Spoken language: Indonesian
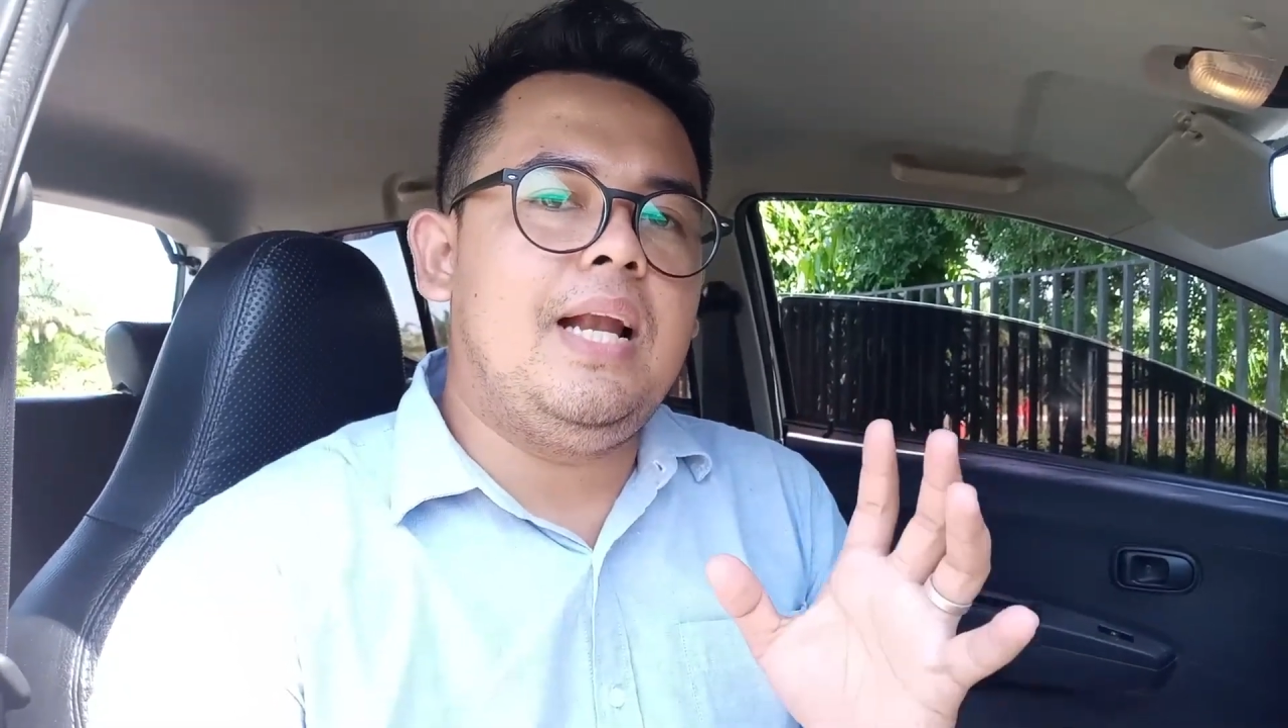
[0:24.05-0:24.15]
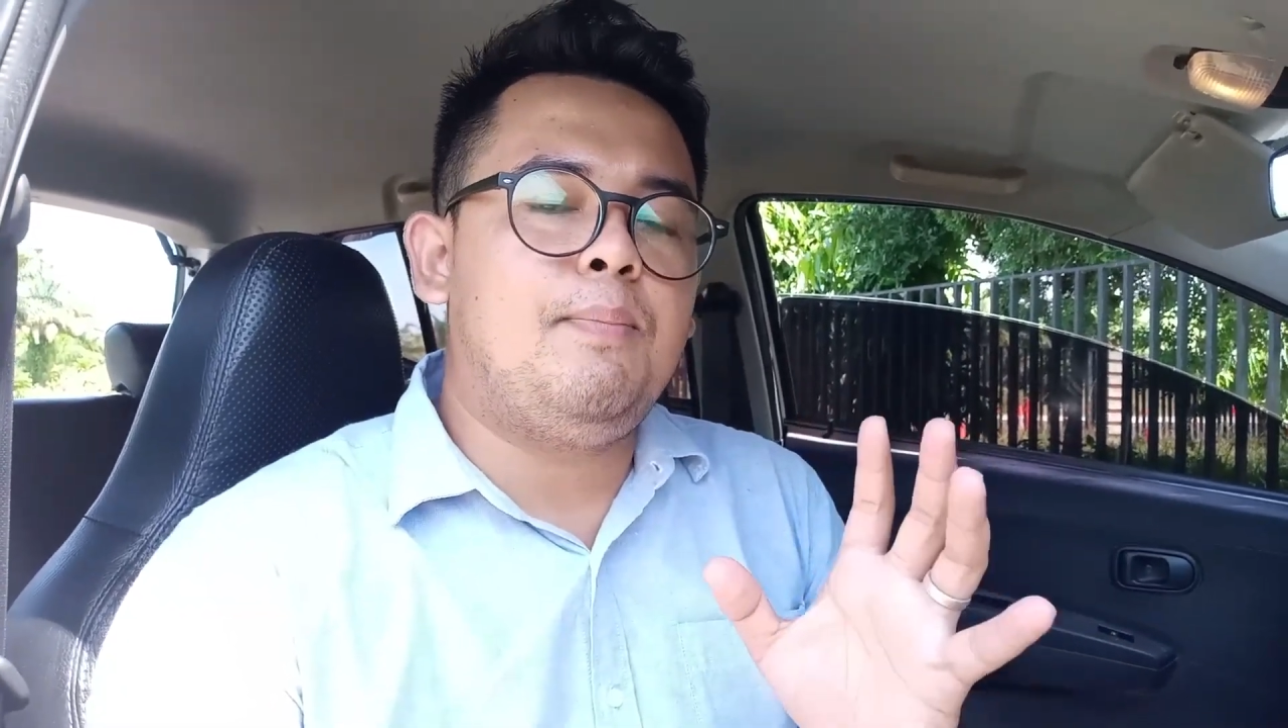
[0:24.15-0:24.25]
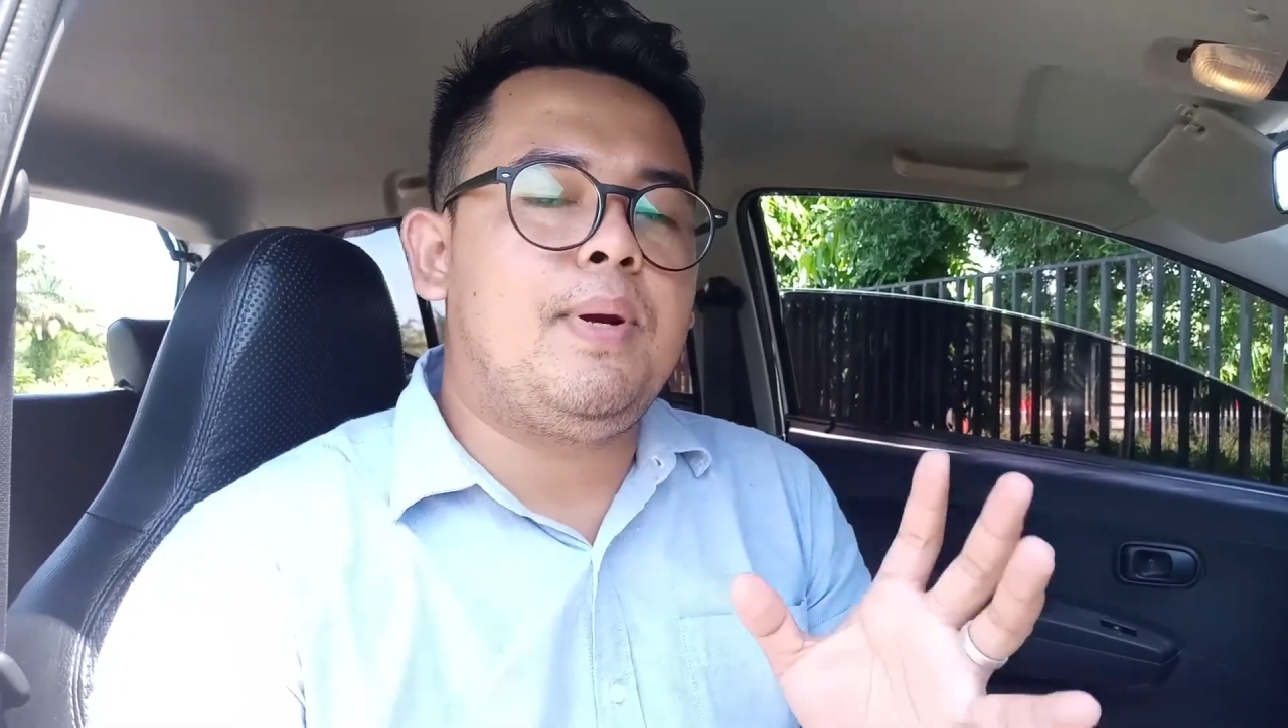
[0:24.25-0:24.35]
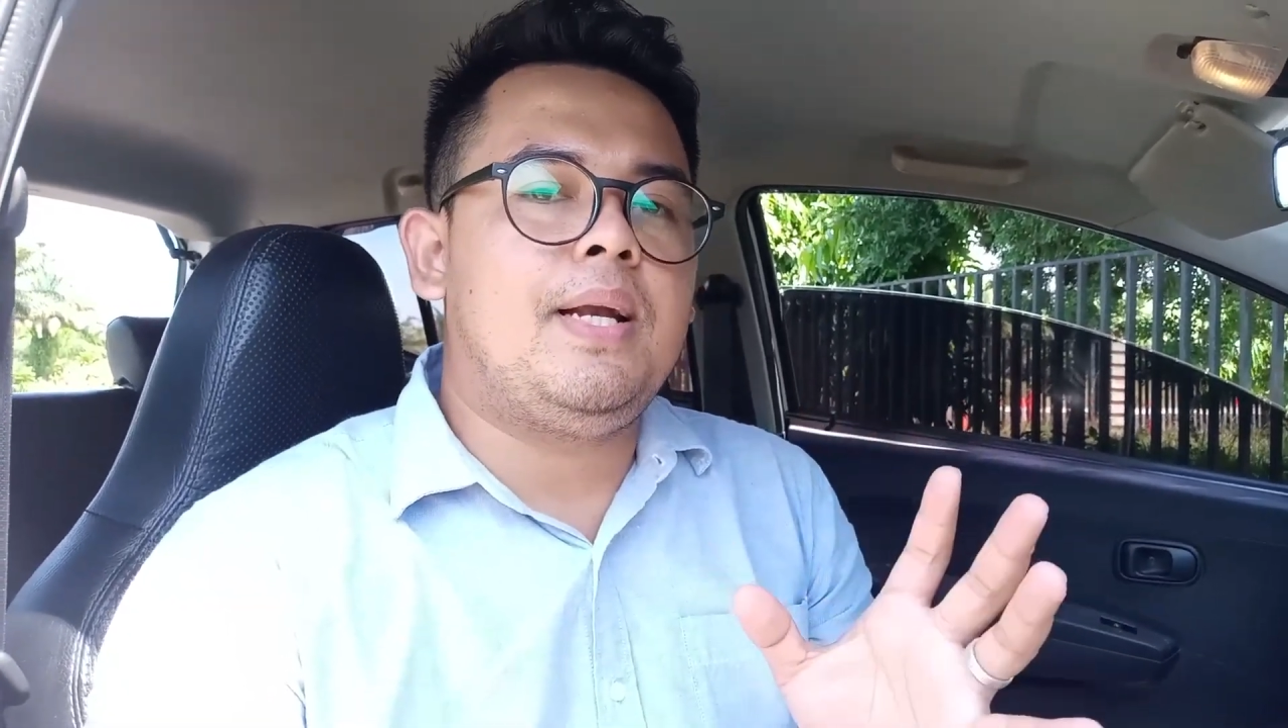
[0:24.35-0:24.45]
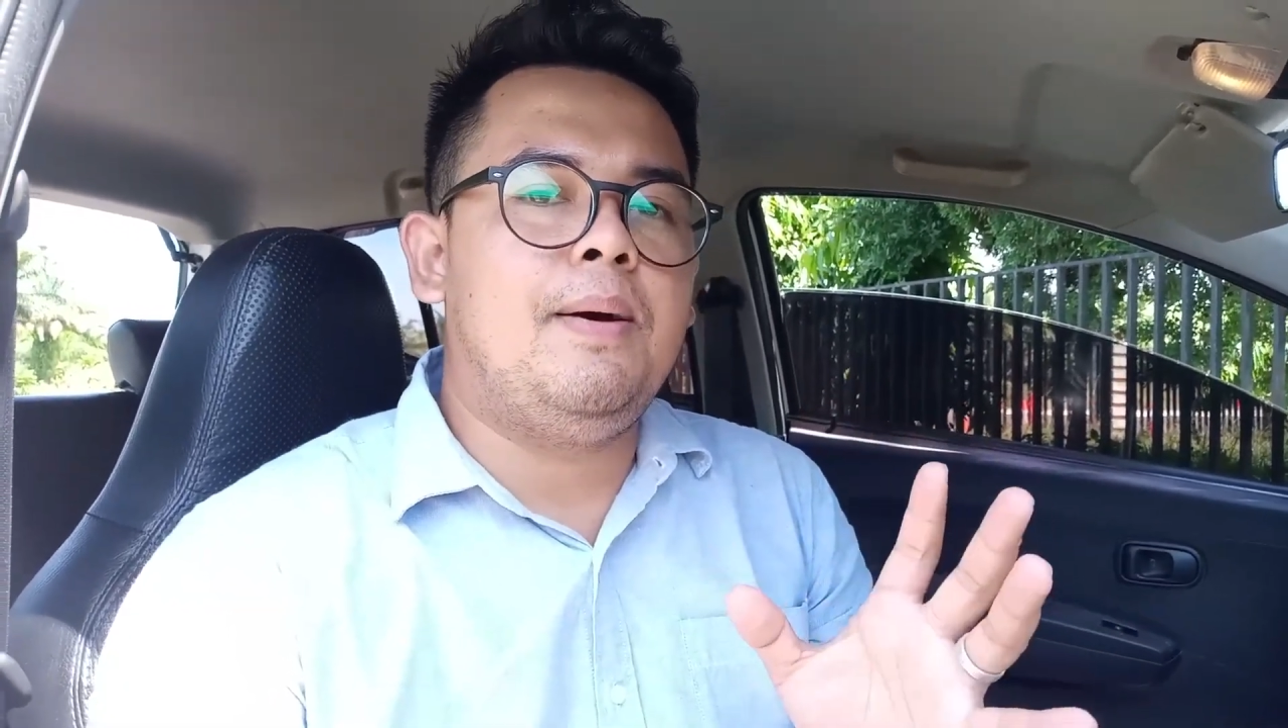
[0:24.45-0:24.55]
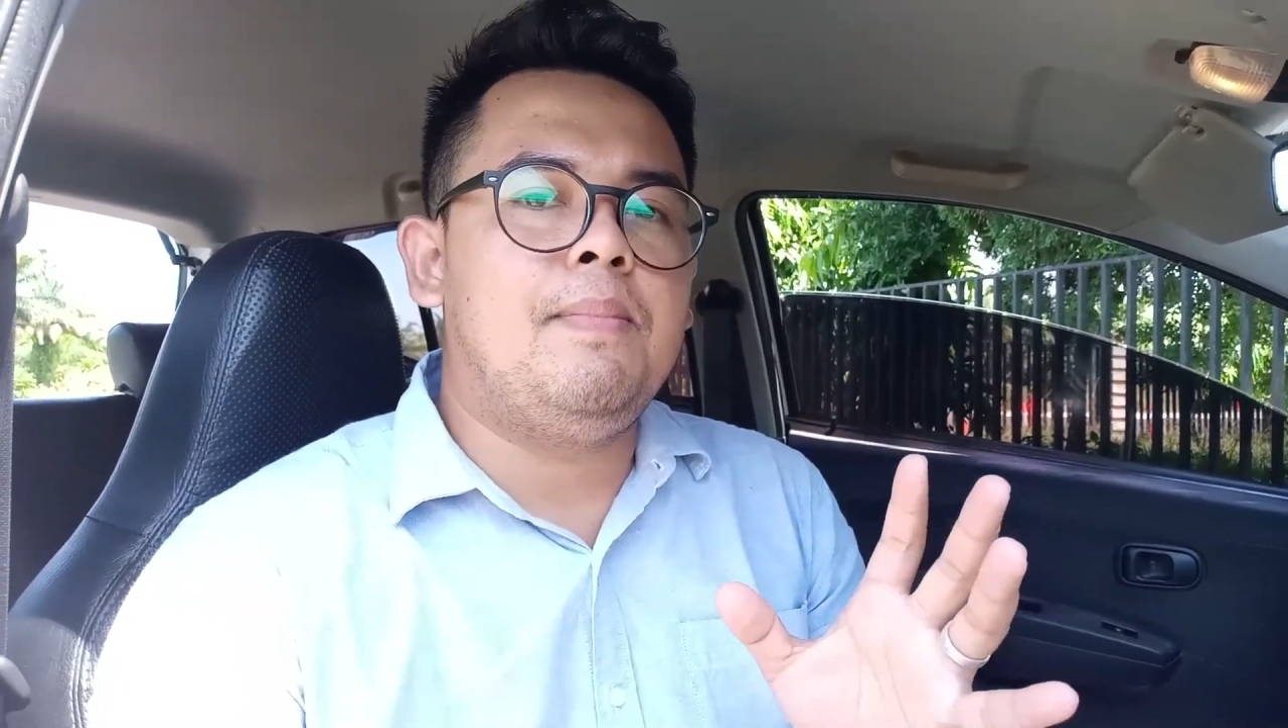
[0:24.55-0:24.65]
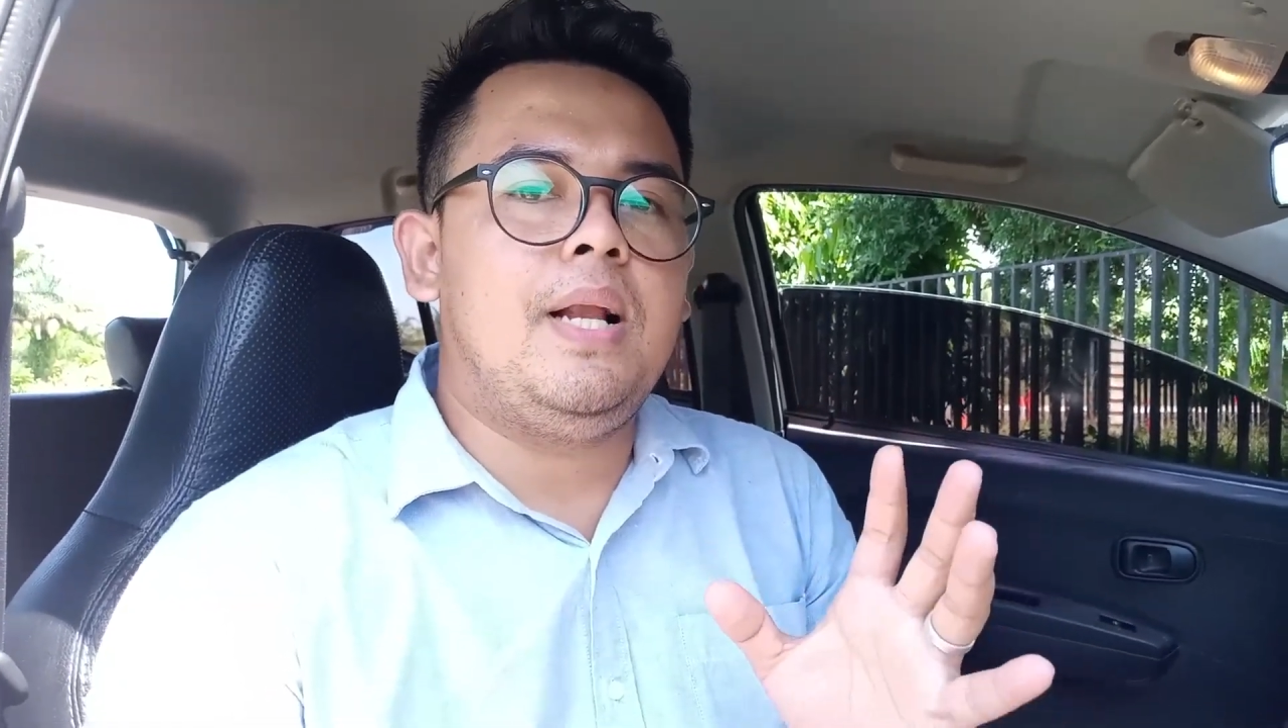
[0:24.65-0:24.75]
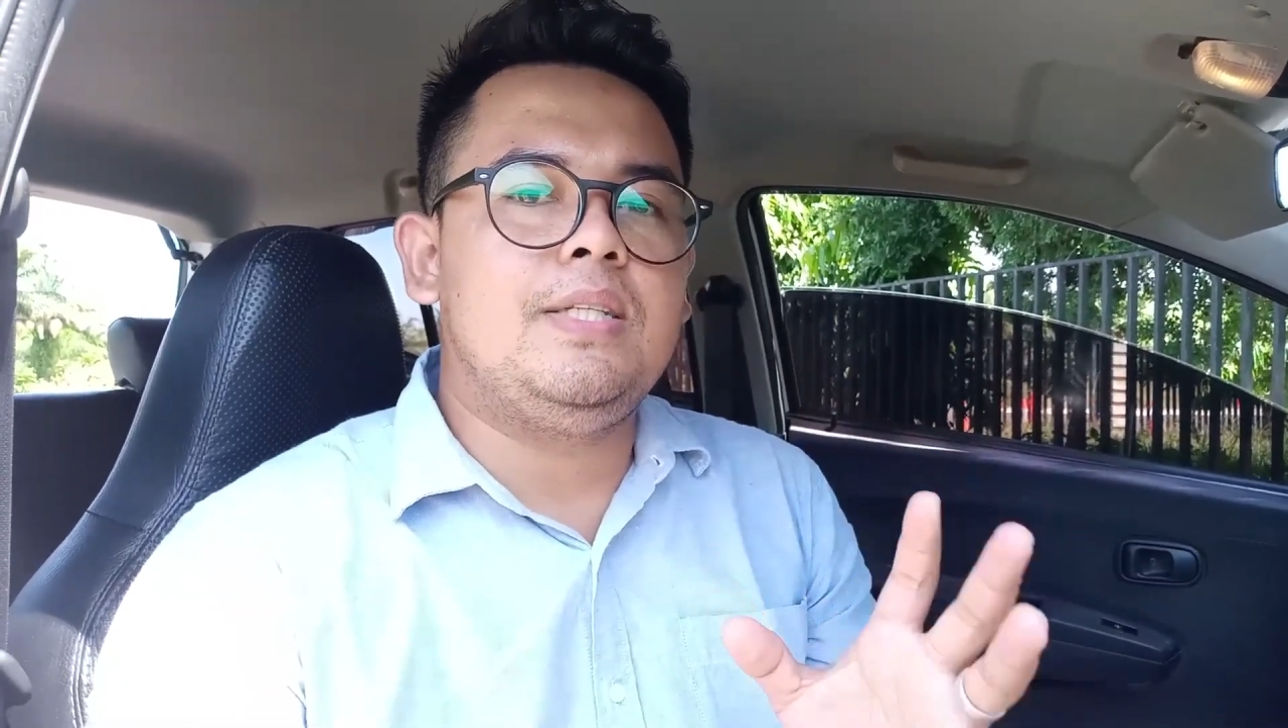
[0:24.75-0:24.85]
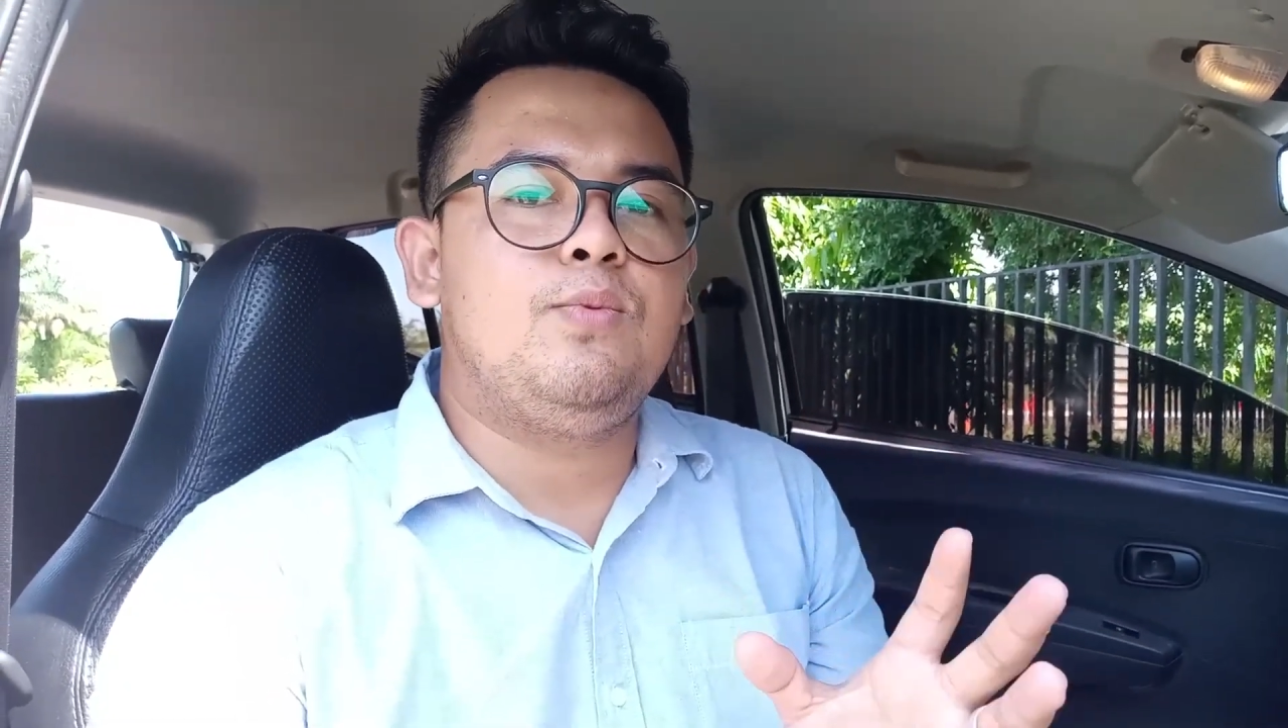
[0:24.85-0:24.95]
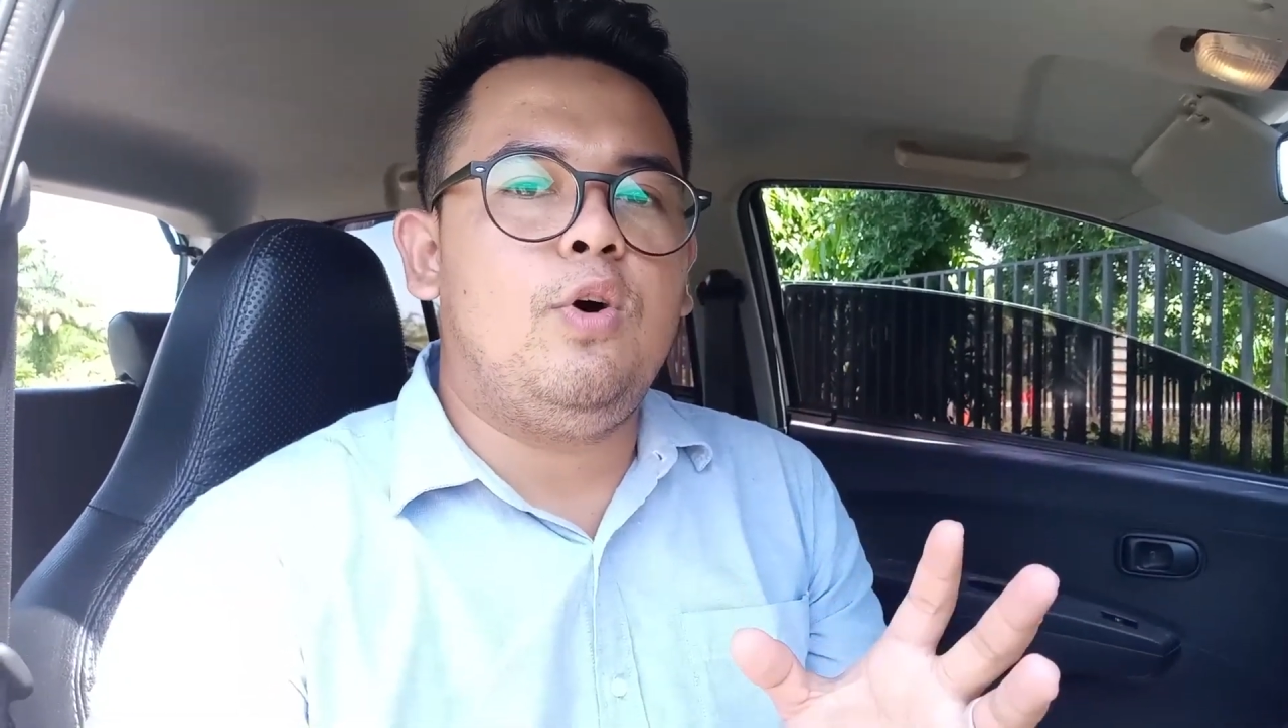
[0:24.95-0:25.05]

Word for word: alat peredam glass